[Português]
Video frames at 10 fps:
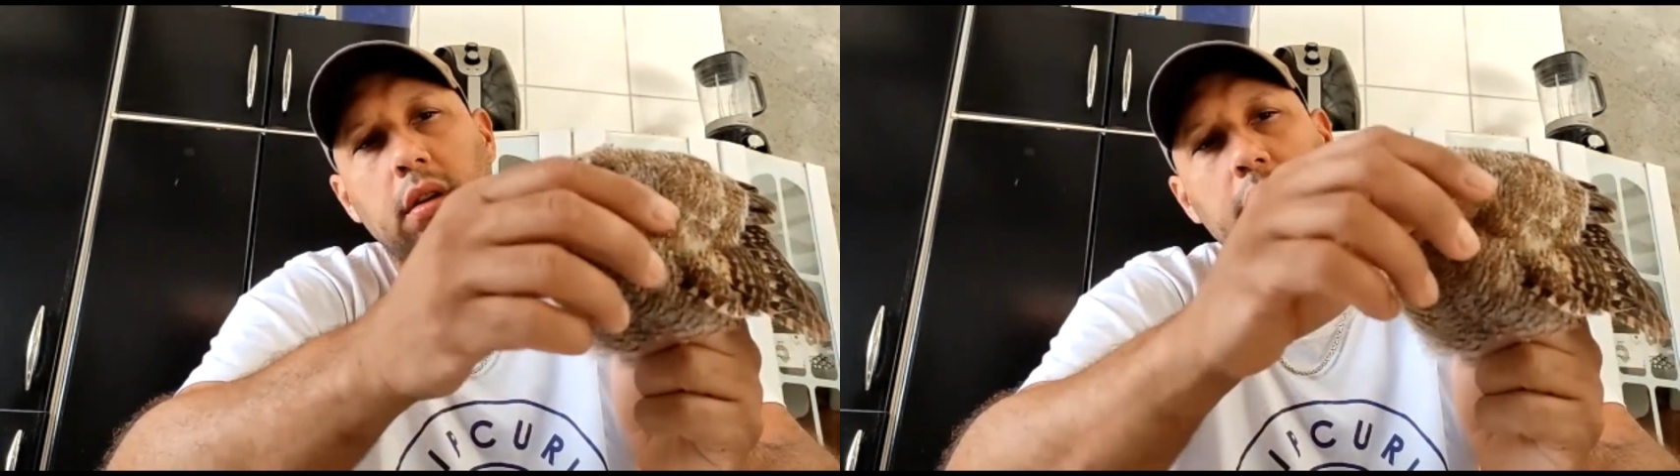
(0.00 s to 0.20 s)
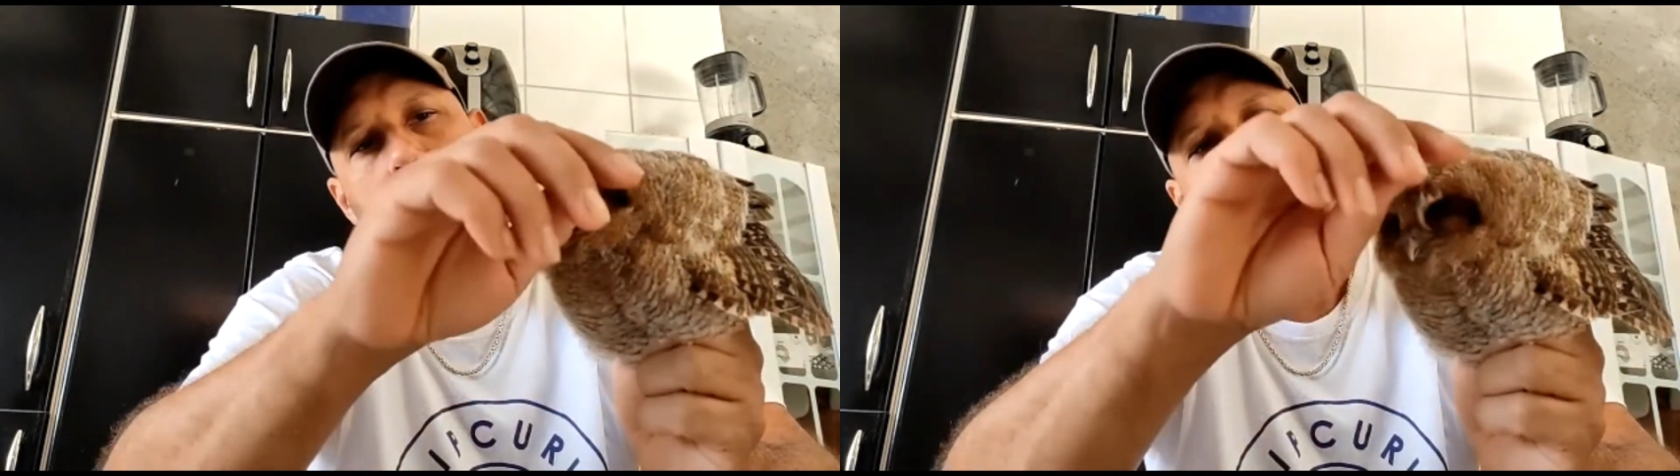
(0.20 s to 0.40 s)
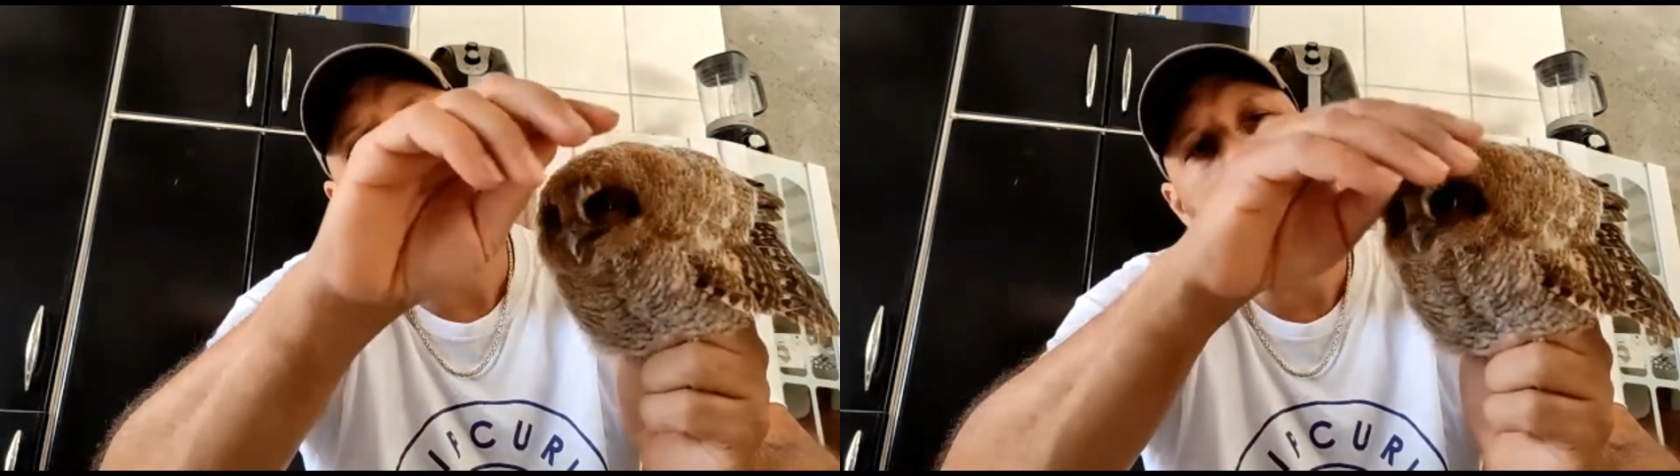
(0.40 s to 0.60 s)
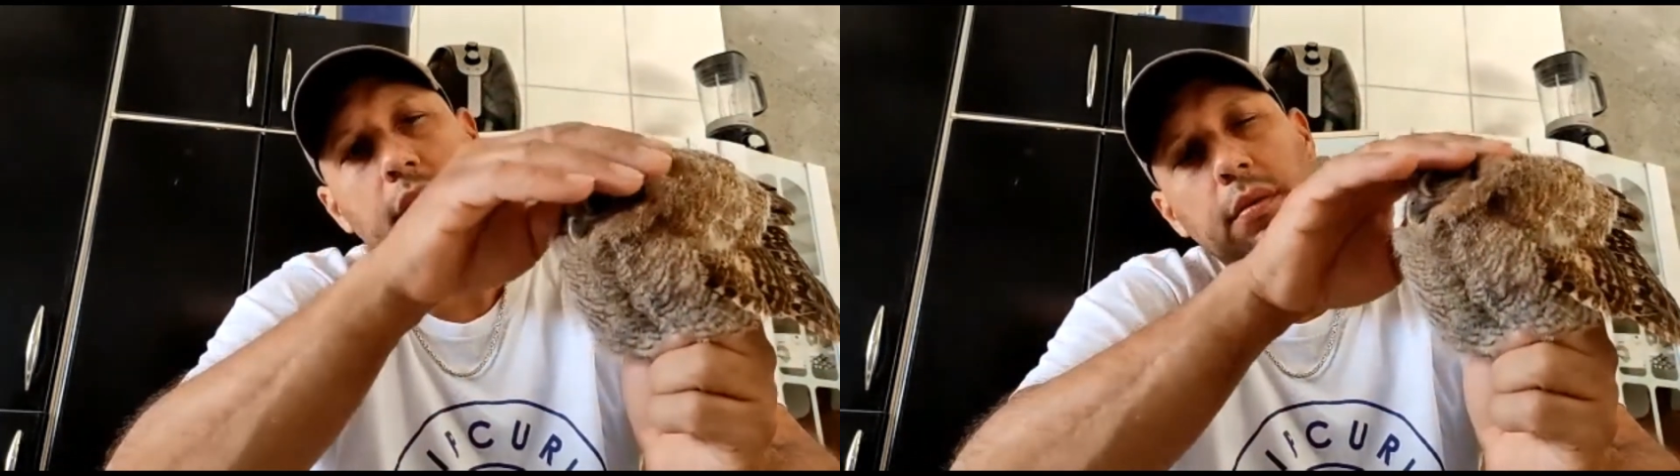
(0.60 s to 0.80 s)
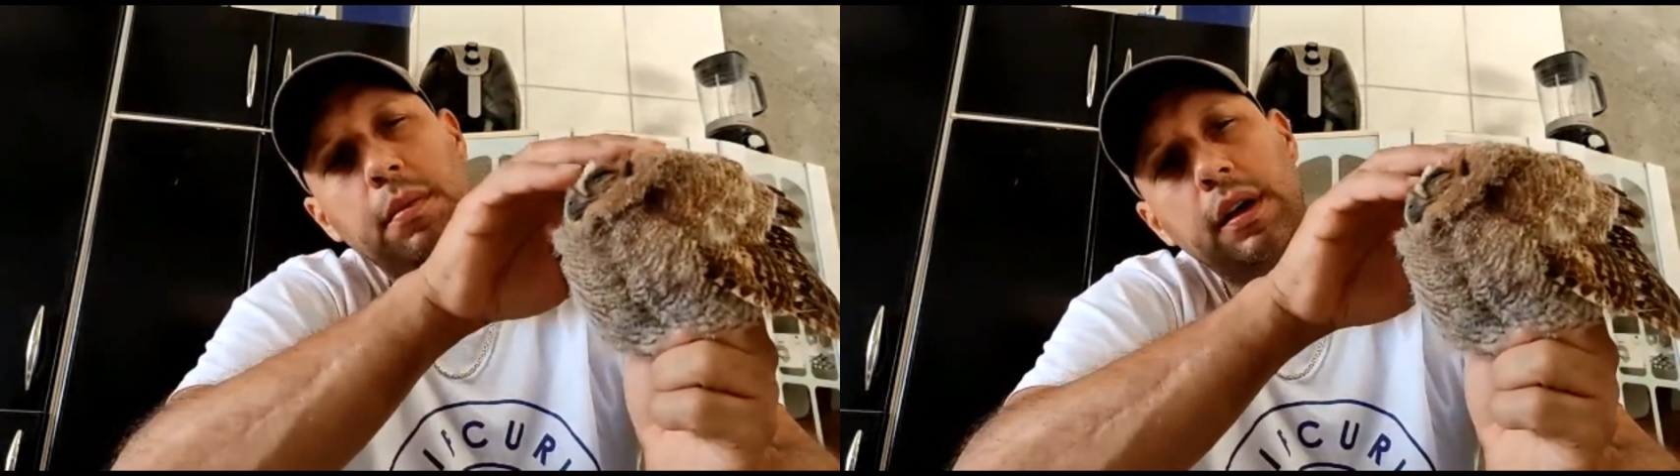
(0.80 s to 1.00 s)
Gosta aí com o
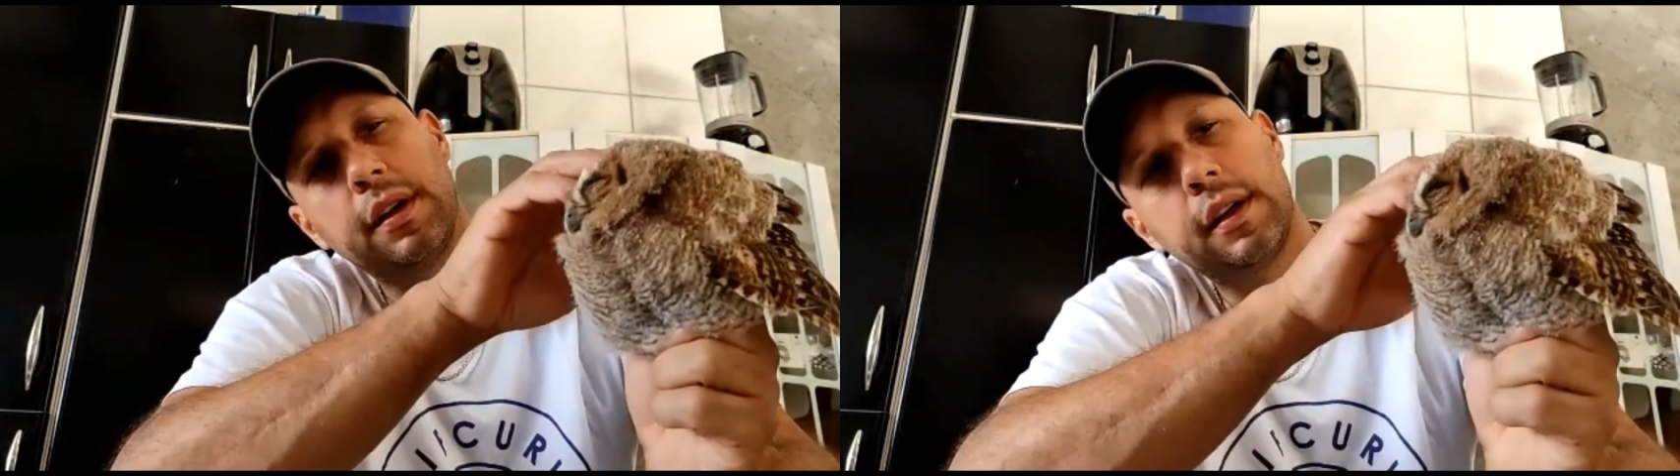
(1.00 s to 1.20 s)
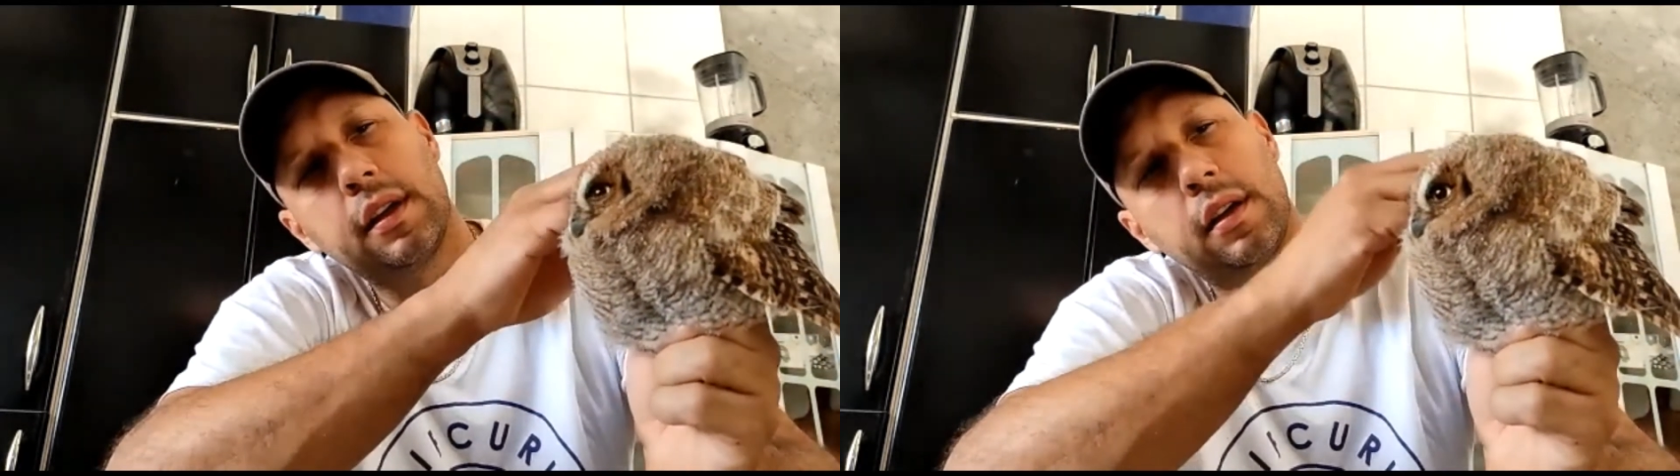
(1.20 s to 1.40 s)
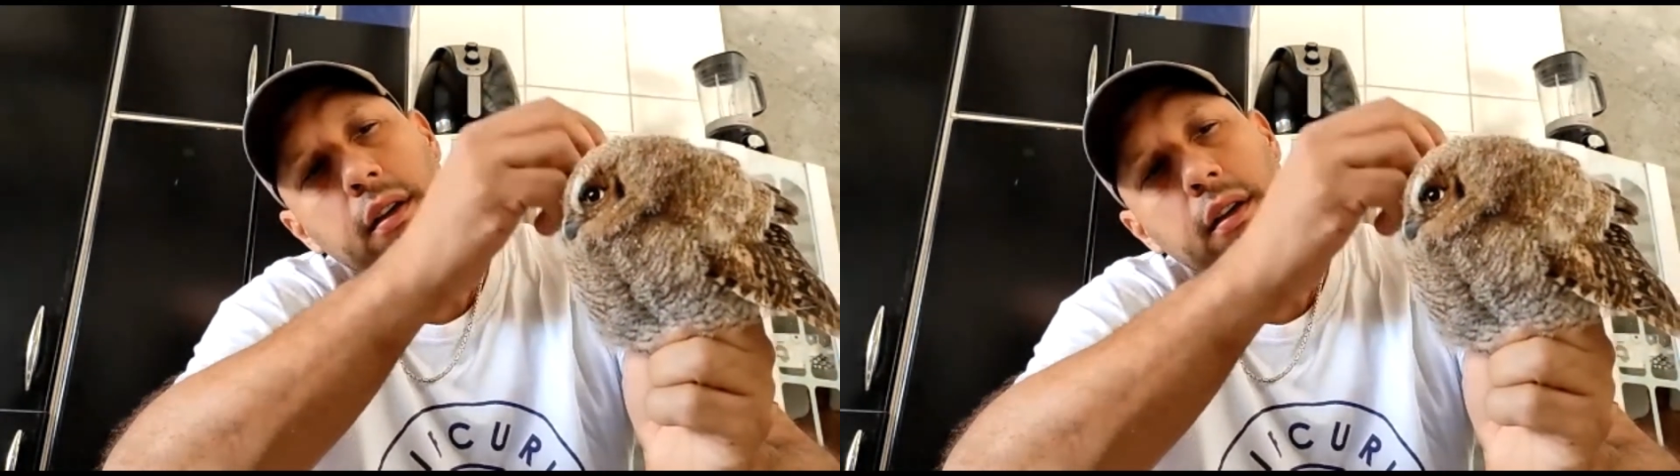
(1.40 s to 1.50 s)
ser humano aí,